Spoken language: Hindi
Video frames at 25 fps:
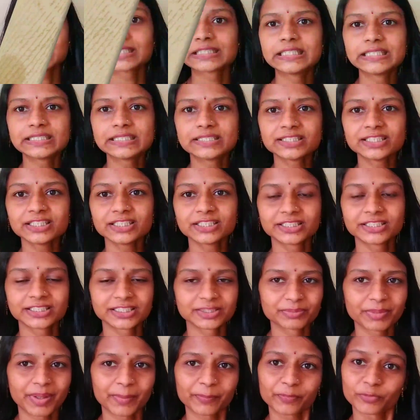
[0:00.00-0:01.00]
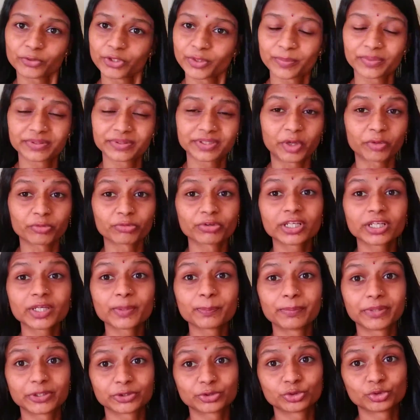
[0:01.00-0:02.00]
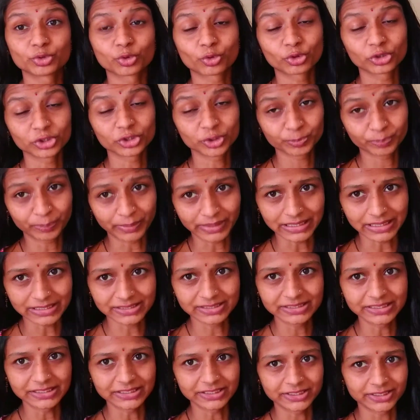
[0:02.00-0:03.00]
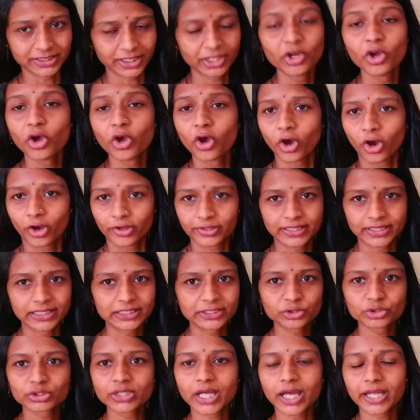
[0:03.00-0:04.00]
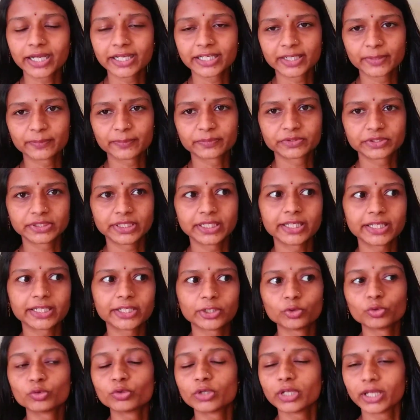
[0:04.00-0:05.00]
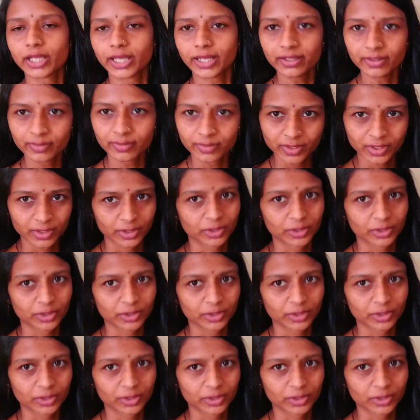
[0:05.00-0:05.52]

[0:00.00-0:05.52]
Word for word: तीसरी चीज़ मैं आपको ये बताऊंगी कि बच्चों को स्पेस दीजिए और ये जो सारी टिप्स दे रही हूँ ये